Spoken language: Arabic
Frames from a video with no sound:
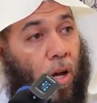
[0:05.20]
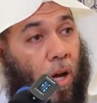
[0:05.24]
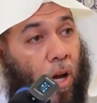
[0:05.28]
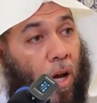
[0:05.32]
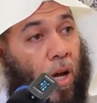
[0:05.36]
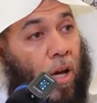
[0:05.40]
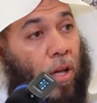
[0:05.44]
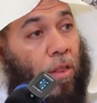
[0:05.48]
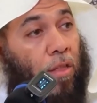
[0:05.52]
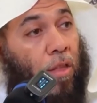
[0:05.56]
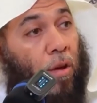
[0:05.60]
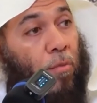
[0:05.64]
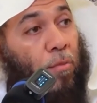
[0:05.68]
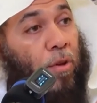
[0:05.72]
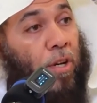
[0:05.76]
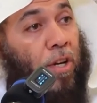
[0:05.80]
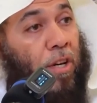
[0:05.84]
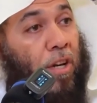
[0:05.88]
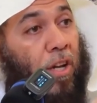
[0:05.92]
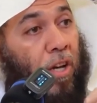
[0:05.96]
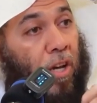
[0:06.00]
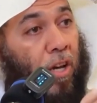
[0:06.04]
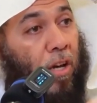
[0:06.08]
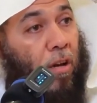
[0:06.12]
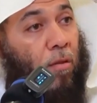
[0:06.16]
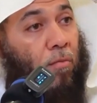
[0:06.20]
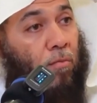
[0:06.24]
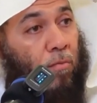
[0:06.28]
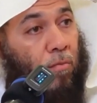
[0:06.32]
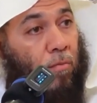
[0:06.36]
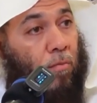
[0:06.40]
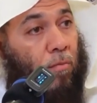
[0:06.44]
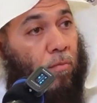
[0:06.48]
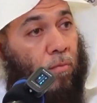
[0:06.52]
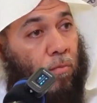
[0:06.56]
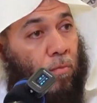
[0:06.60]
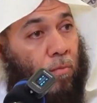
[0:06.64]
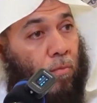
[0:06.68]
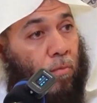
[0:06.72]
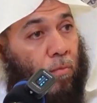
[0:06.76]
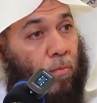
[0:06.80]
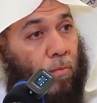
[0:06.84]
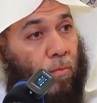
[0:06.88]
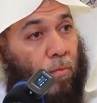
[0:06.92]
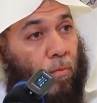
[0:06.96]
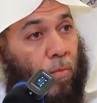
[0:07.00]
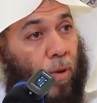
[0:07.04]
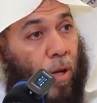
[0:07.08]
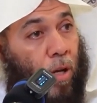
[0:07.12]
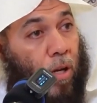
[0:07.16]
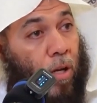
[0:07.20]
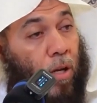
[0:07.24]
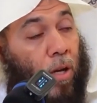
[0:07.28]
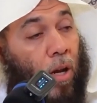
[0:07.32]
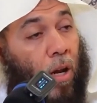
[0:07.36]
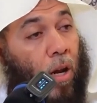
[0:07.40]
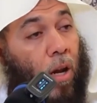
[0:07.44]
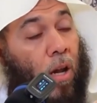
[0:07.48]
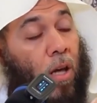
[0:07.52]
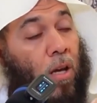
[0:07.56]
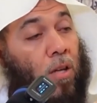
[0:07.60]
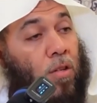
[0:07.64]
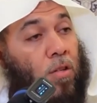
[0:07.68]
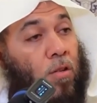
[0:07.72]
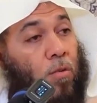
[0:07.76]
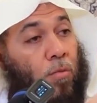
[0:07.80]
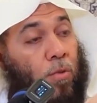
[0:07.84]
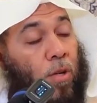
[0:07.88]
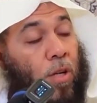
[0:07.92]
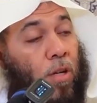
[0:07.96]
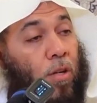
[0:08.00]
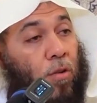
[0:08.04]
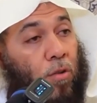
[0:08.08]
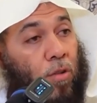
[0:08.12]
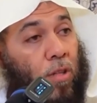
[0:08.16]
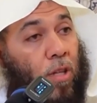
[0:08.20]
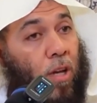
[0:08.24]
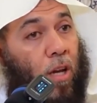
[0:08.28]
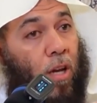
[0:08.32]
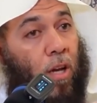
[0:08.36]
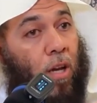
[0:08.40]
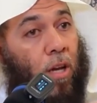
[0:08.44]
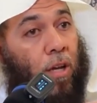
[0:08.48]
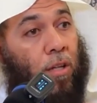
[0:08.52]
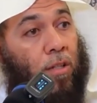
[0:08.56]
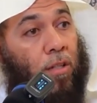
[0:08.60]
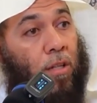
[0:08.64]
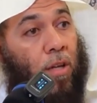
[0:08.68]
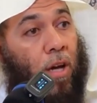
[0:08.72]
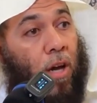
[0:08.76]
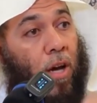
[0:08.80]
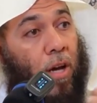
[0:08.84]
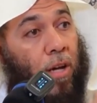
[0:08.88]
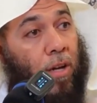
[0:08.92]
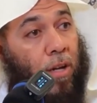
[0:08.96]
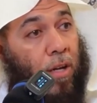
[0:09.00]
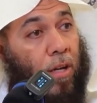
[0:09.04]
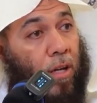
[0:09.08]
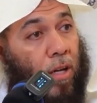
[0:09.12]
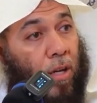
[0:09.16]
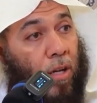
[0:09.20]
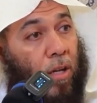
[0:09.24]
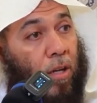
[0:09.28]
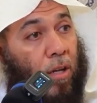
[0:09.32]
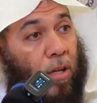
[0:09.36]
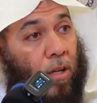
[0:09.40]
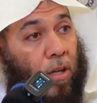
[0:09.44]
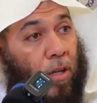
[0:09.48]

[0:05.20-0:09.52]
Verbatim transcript: أعظم النعم أن الله سبحانه وتعالى اختارنا